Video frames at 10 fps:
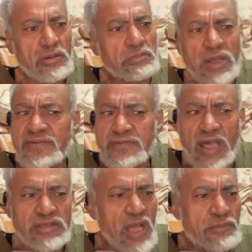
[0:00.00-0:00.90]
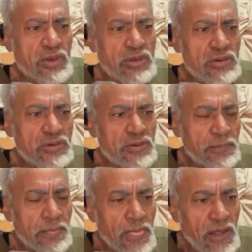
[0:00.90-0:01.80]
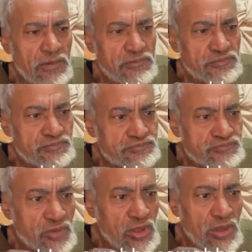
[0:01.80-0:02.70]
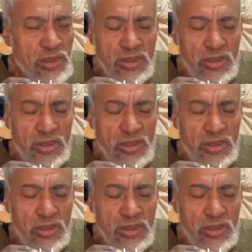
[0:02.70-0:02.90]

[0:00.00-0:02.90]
بس ادي عمك سعيد في الموضوع ازاي يعني